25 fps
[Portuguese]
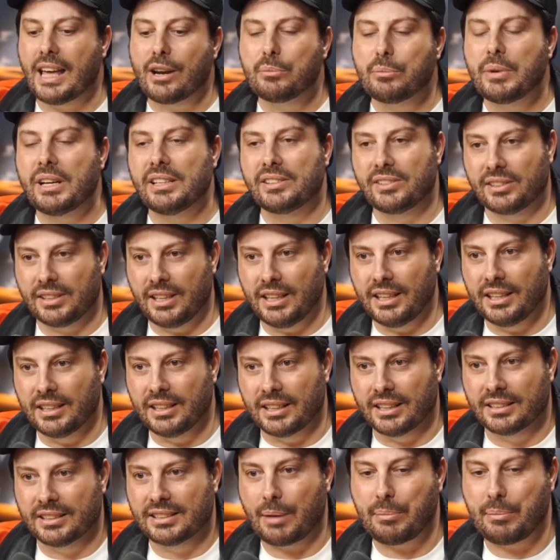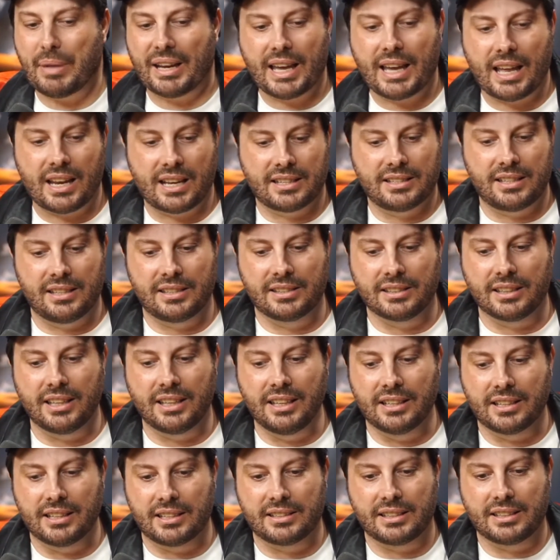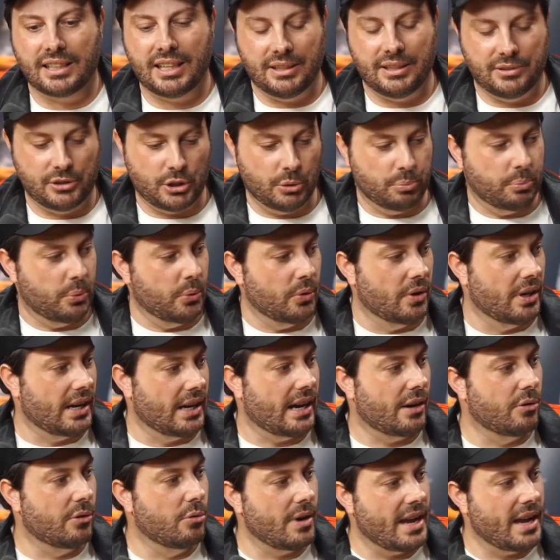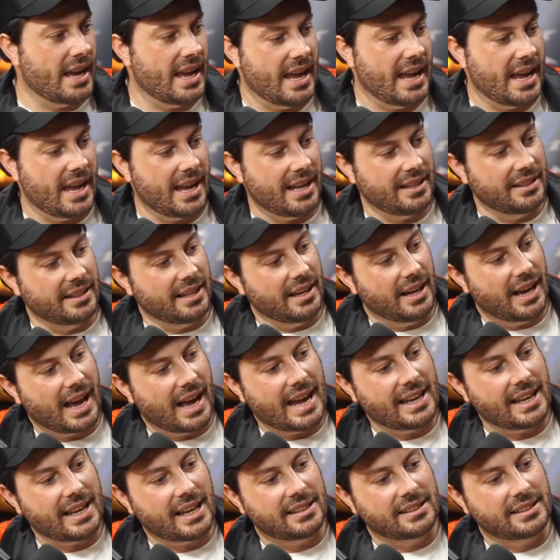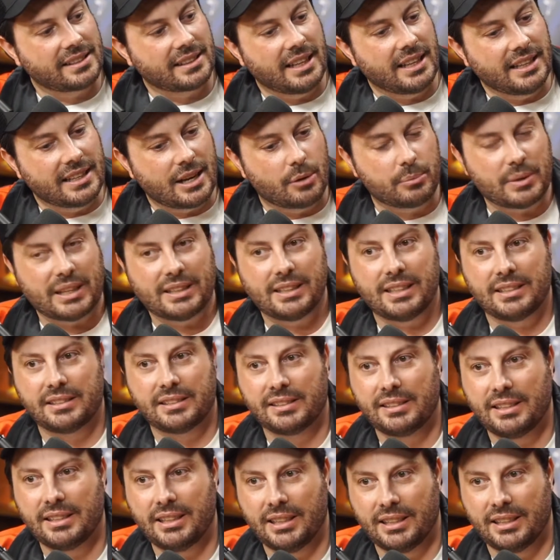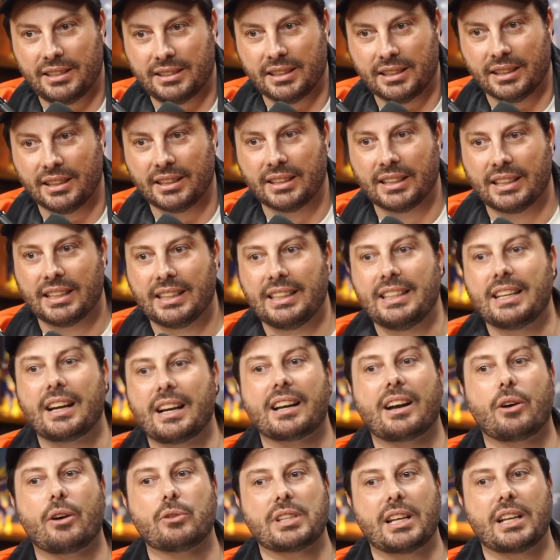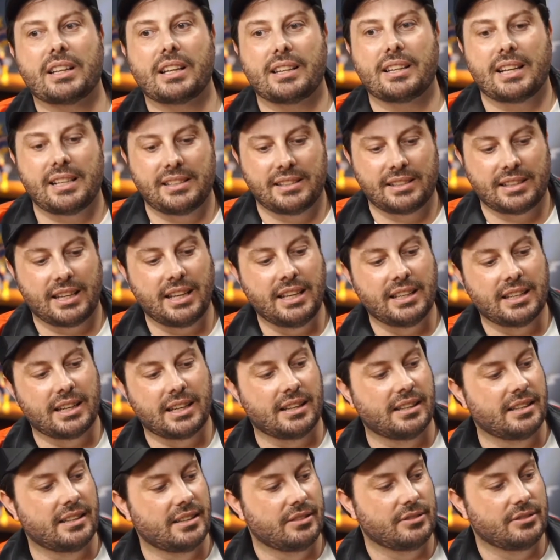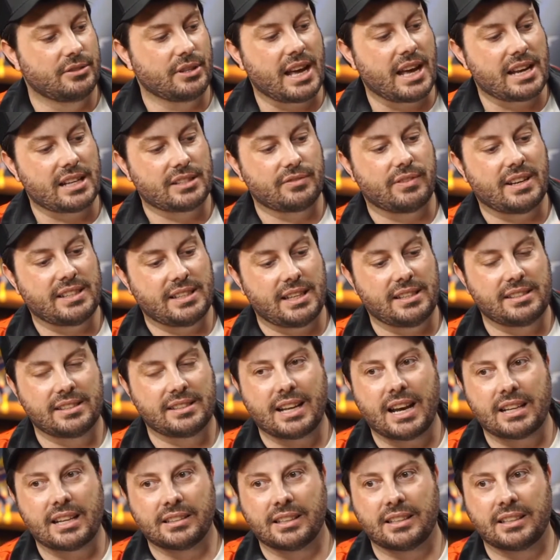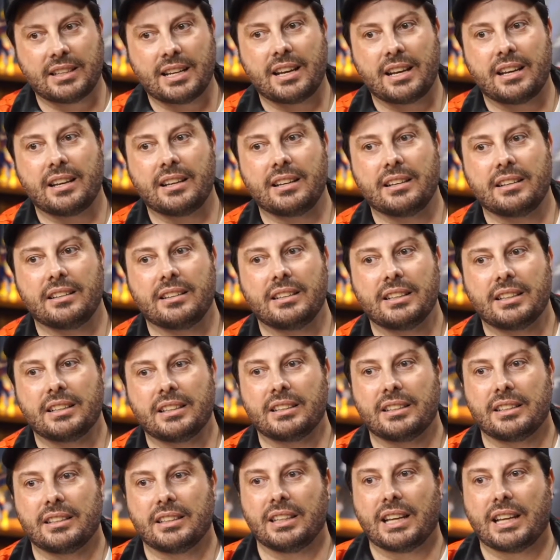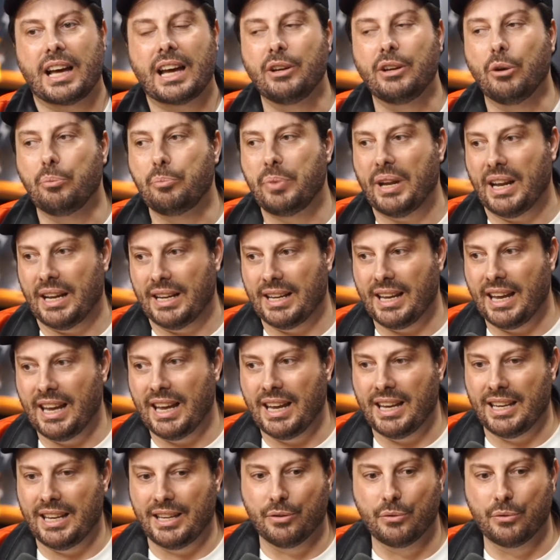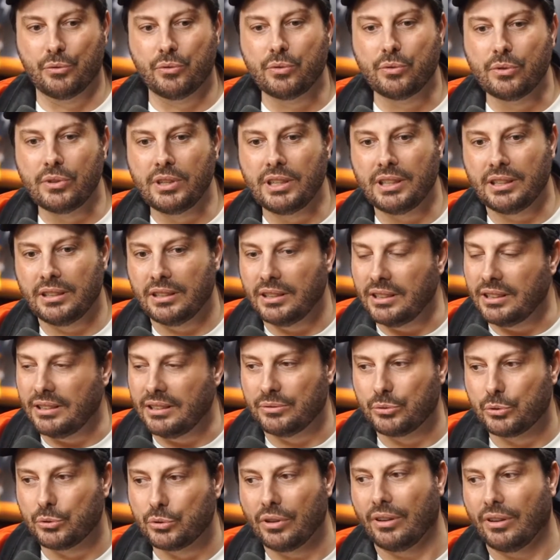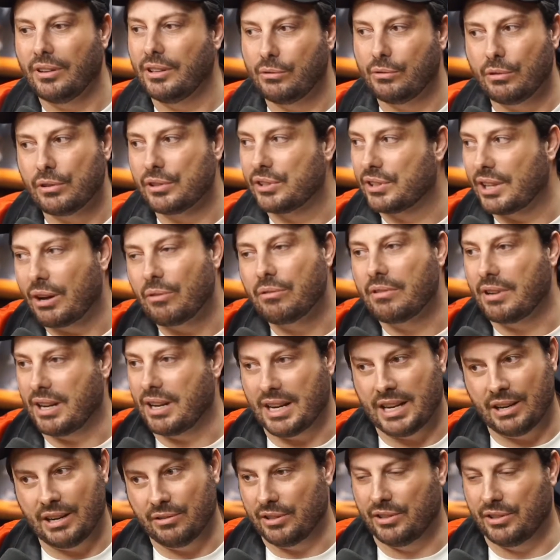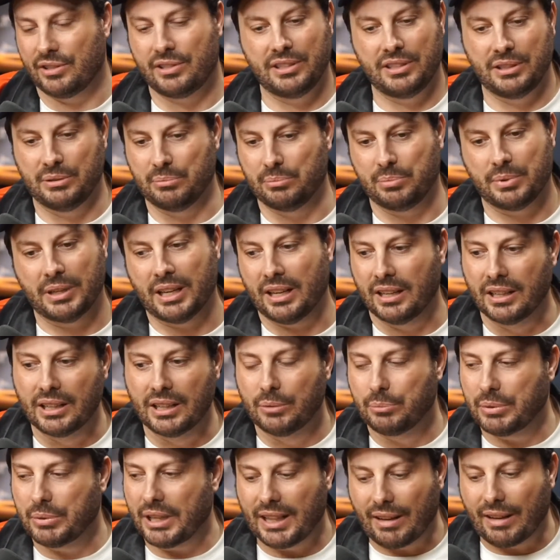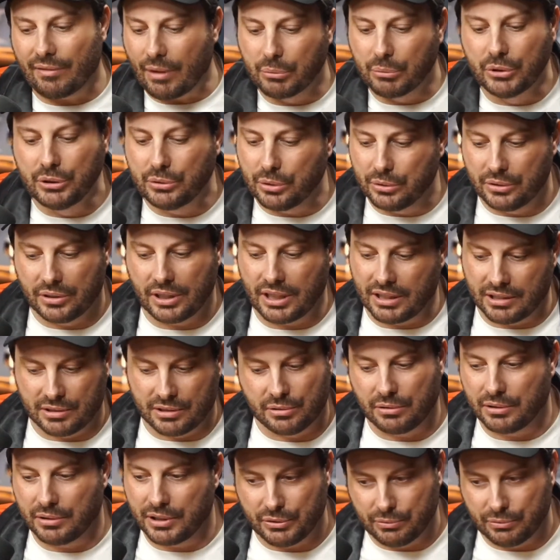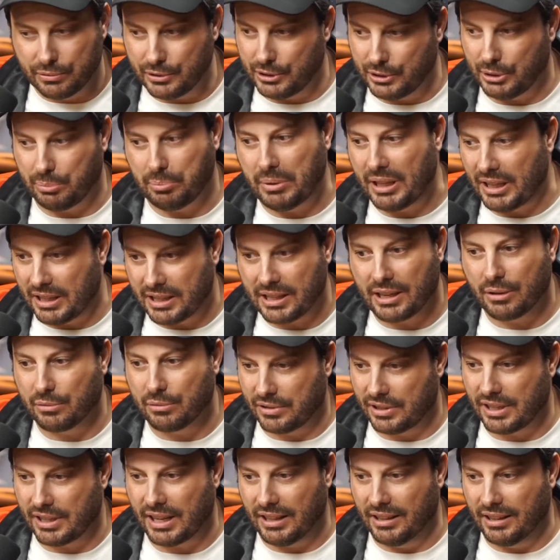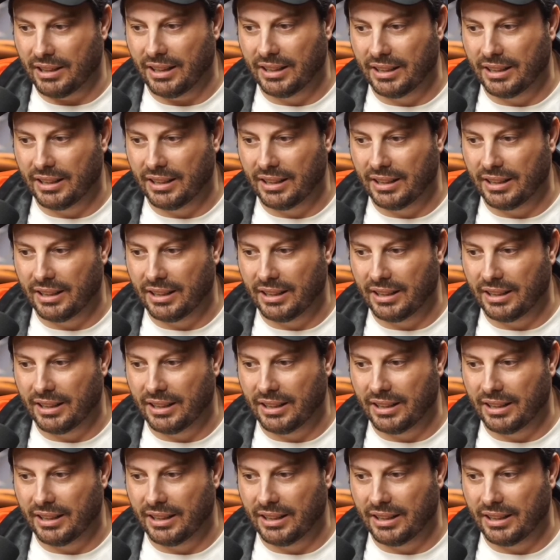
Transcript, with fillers: uma esquina, sabe aquelas esquinas que, tipo, a rua é reta, aí a esquina é uma descida, e a calçada da esquina, os caras fazem a escada na, Aí eu peguei, eu fui só encostar o carro assim, pra... porque tava muito trânsito, eu quis fugir pela calçada.